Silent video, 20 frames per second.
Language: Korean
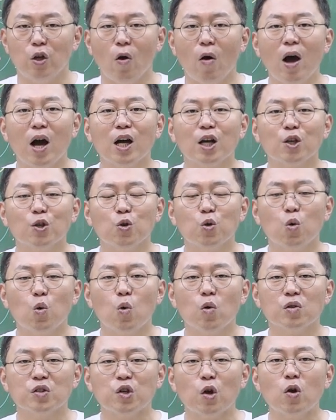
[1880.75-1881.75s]

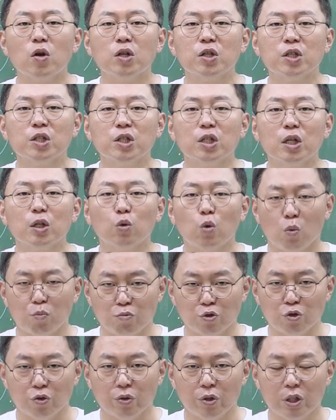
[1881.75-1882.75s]
여학교 설시
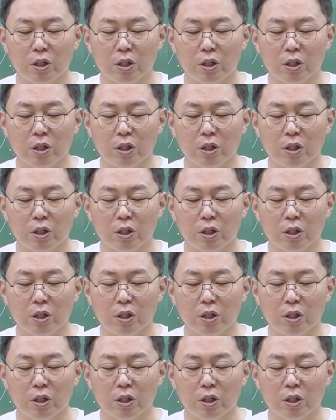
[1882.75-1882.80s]
통문,